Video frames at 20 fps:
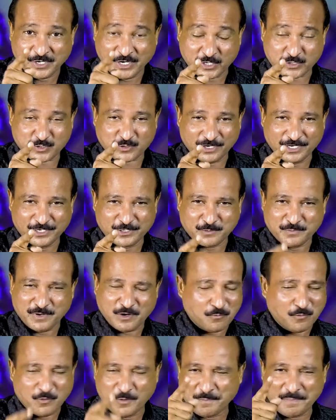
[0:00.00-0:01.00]
நான்
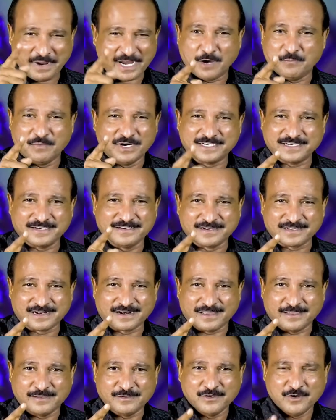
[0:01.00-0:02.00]
சொல்லட்டுமா உண்மையாக மட்டும்
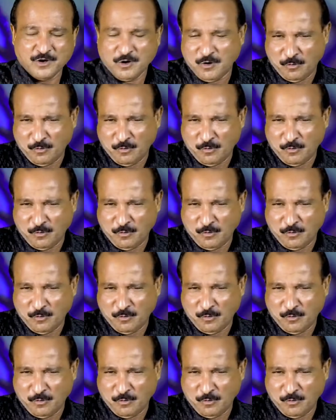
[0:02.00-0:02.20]
இருங்களேன்